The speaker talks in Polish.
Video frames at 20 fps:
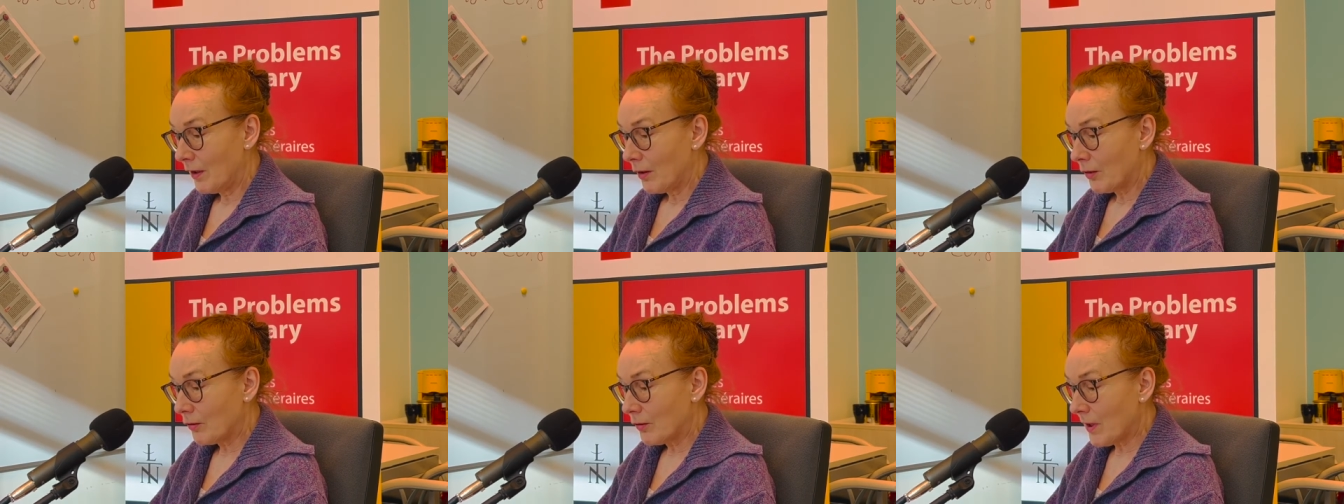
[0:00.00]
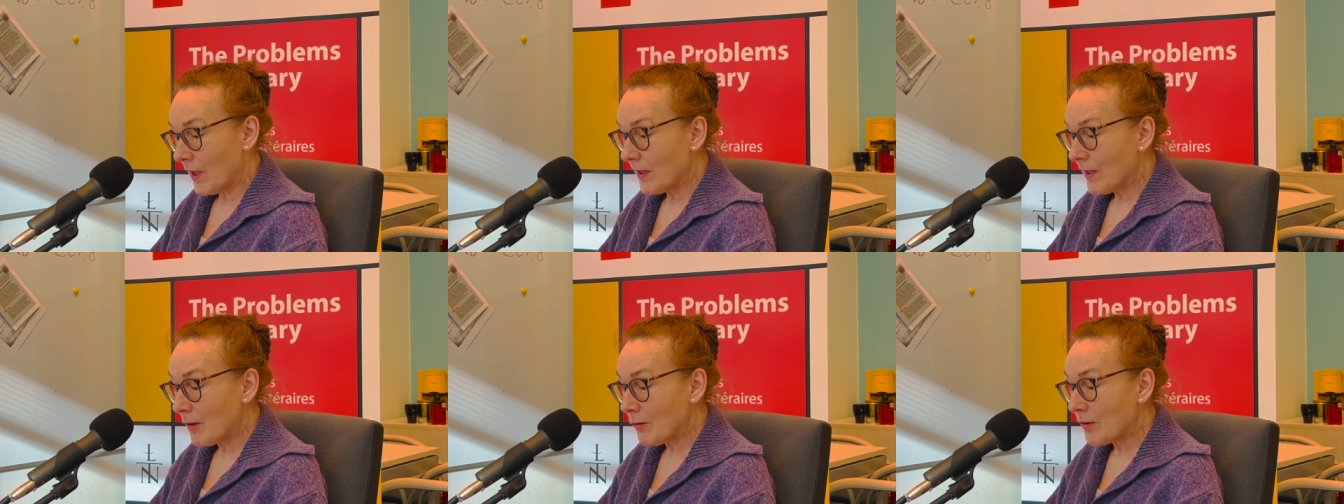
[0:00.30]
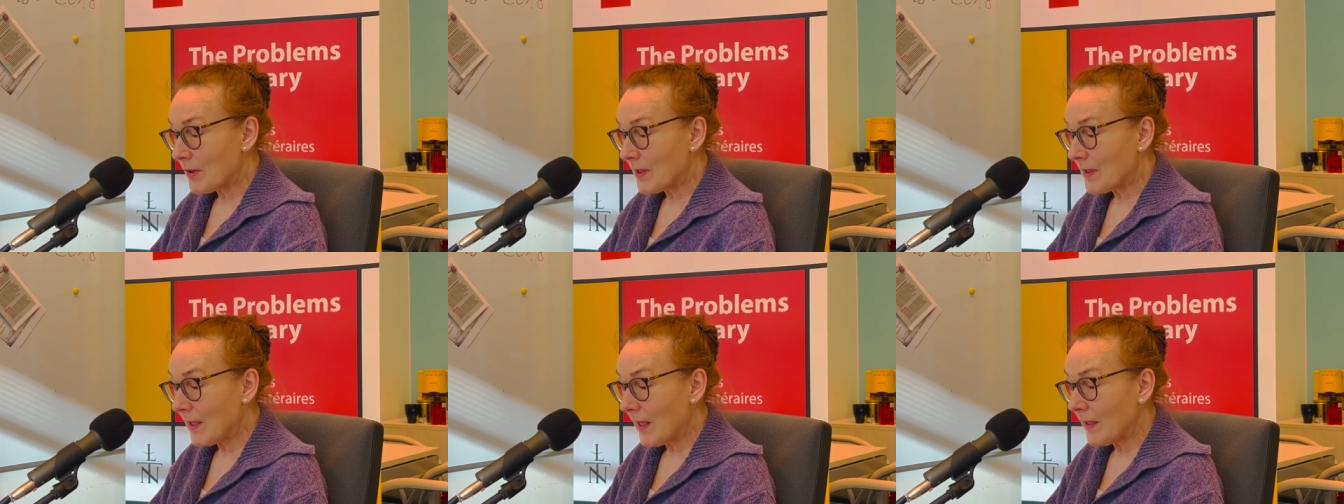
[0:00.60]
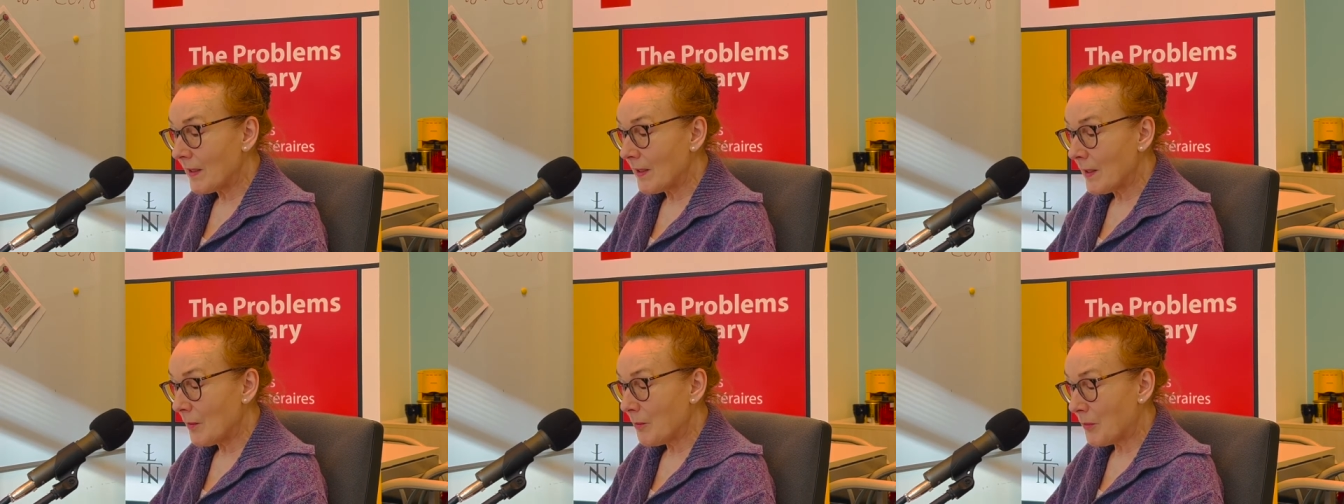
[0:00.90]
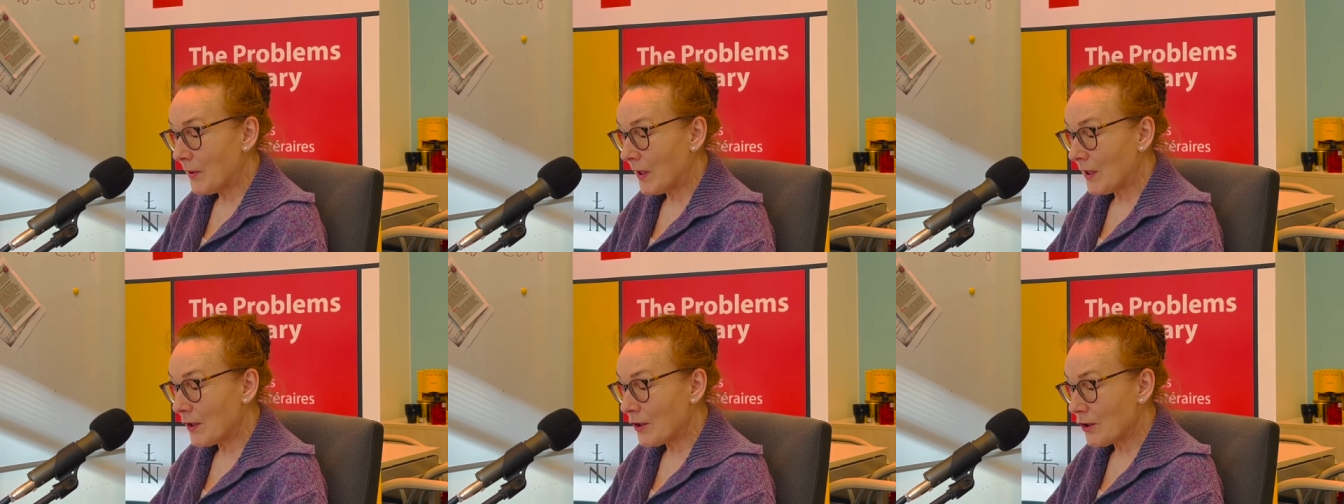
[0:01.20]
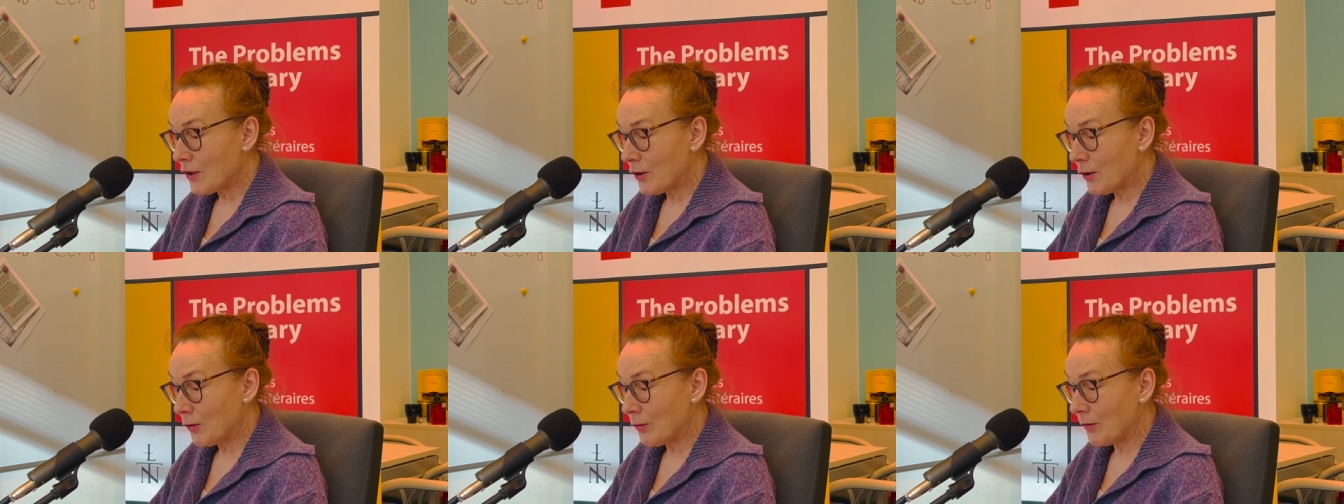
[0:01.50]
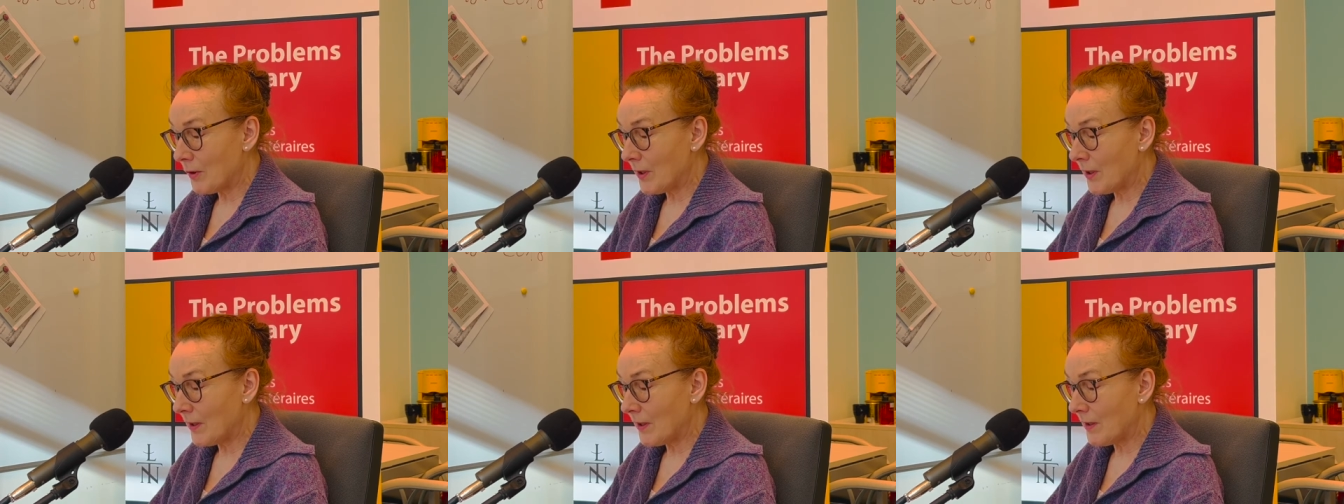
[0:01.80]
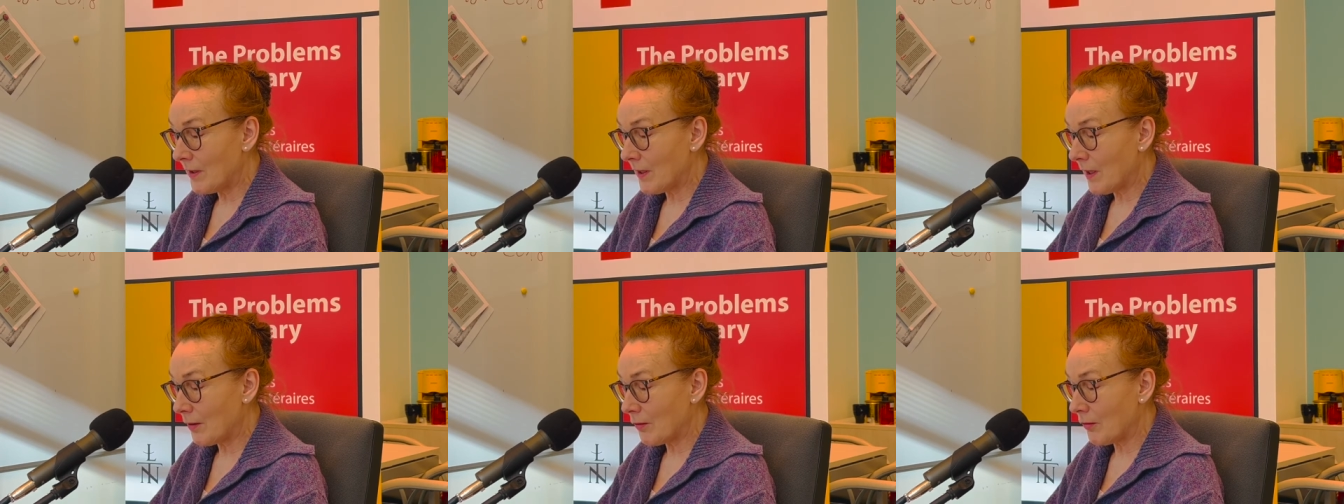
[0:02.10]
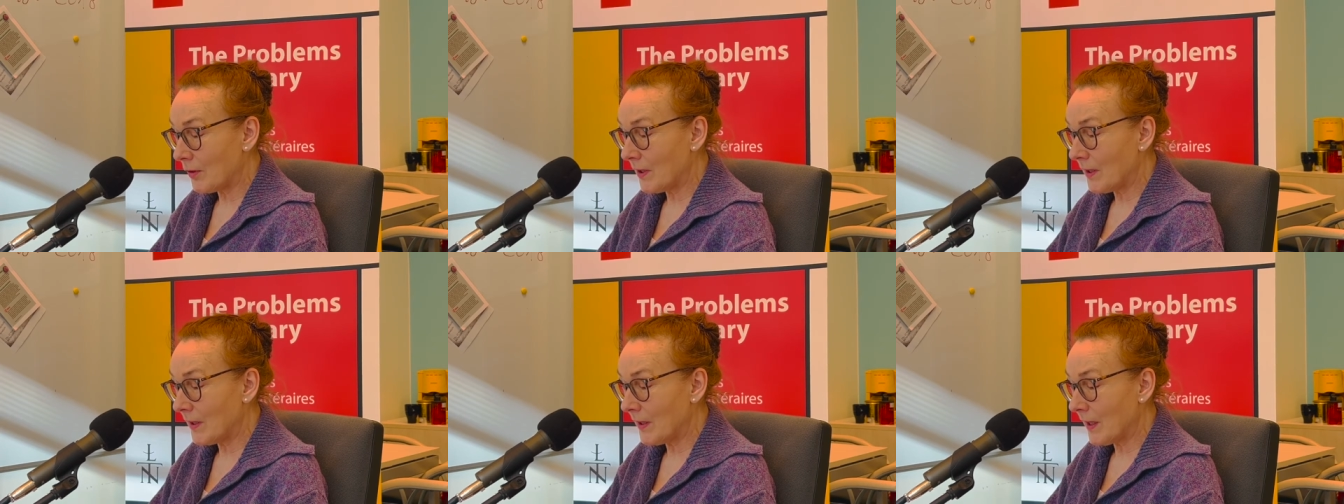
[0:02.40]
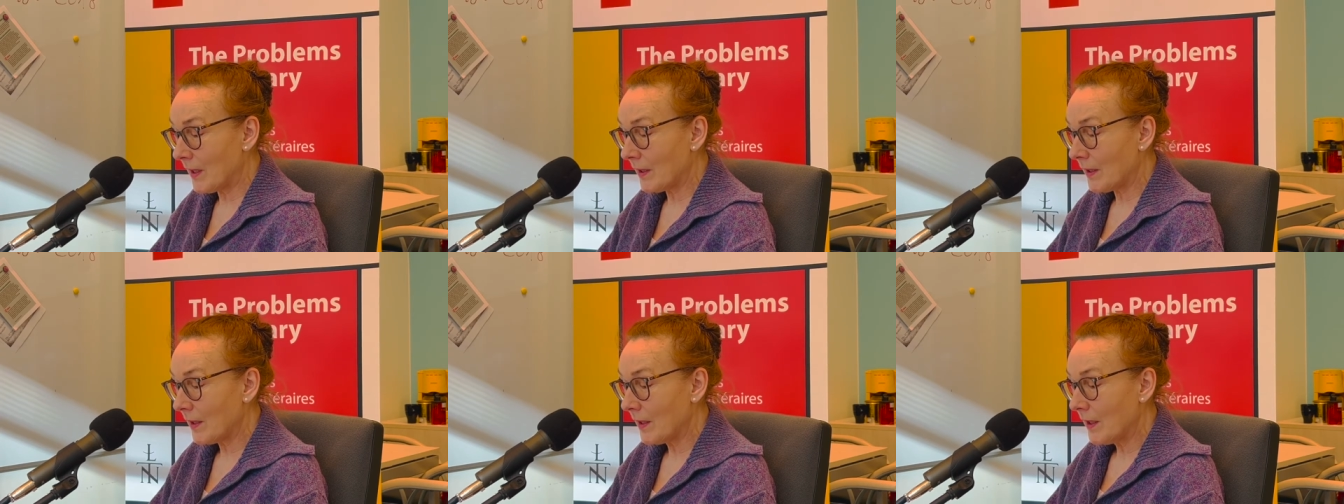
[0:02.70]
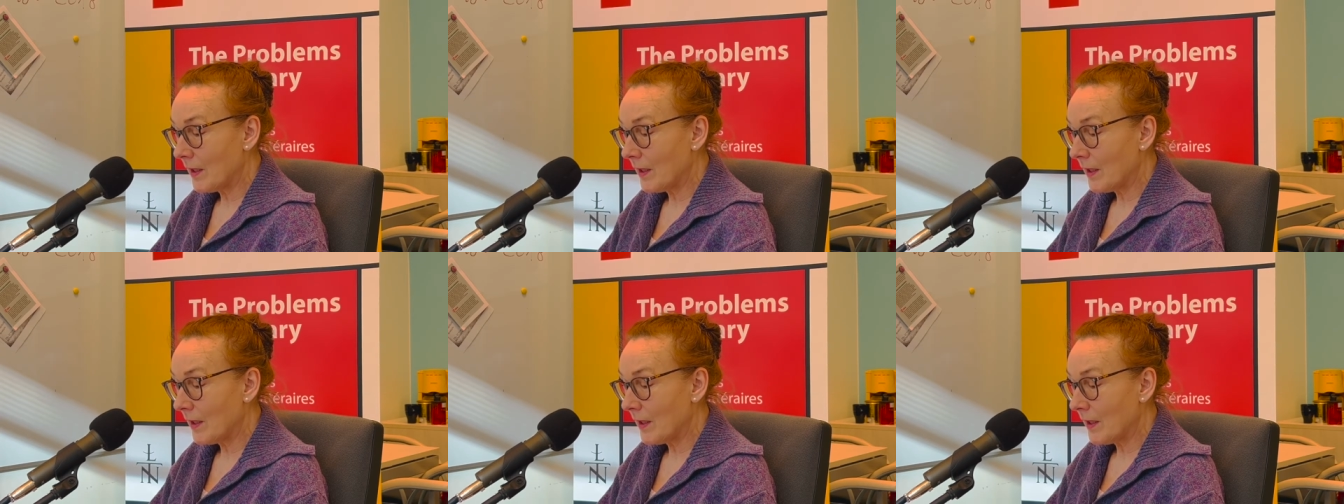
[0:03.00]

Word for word: która nieustannie piętrzy ruiny na ruinach